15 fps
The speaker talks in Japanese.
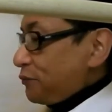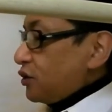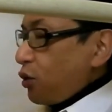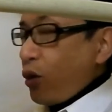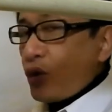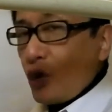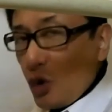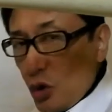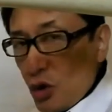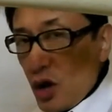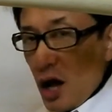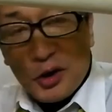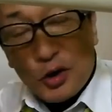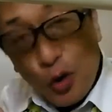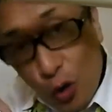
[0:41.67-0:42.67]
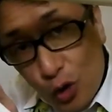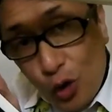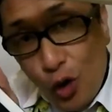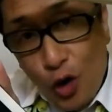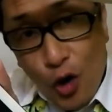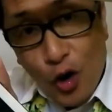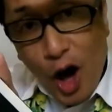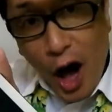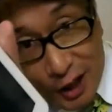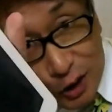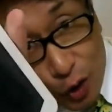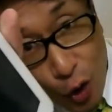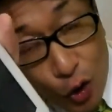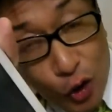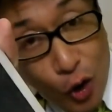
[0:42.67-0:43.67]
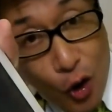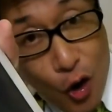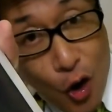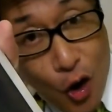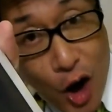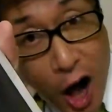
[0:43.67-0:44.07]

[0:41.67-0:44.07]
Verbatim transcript: ところが、ところが、ところ